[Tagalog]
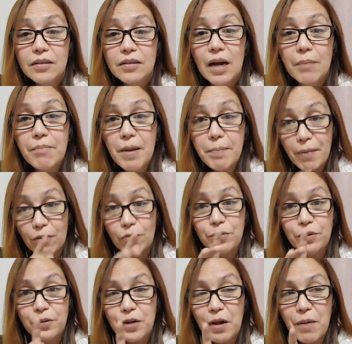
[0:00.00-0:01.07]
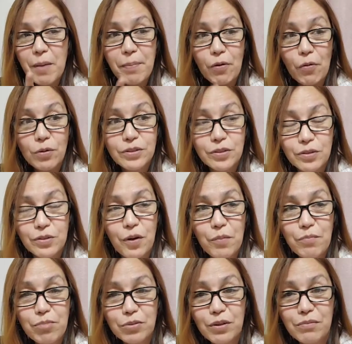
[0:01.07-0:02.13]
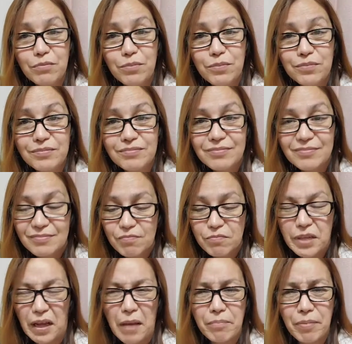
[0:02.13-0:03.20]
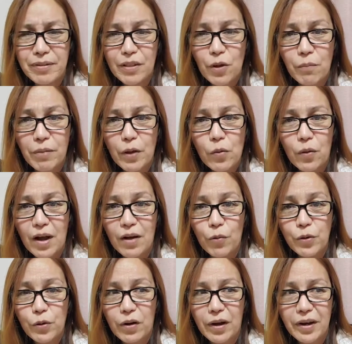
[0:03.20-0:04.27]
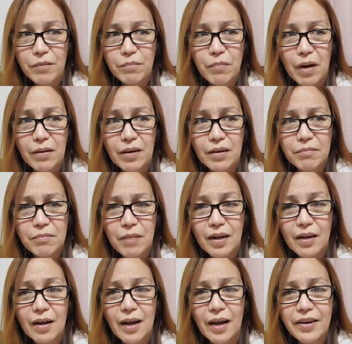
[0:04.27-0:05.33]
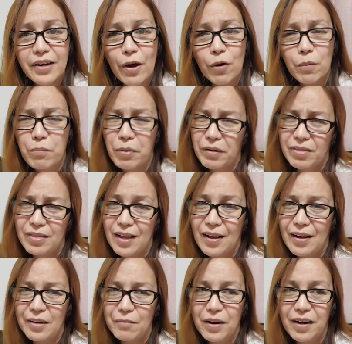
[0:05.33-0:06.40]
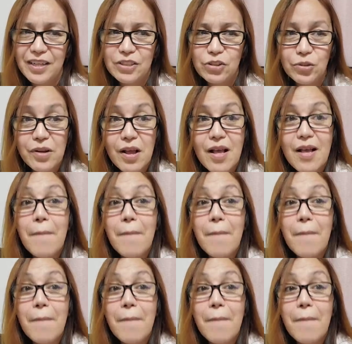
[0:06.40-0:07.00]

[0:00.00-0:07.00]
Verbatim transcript: gamay pa ko no, gamay pa ko ambot um, mm, sa kay birthday mo kakuan og karang mag, maghanda og birthday nga kana maglipson.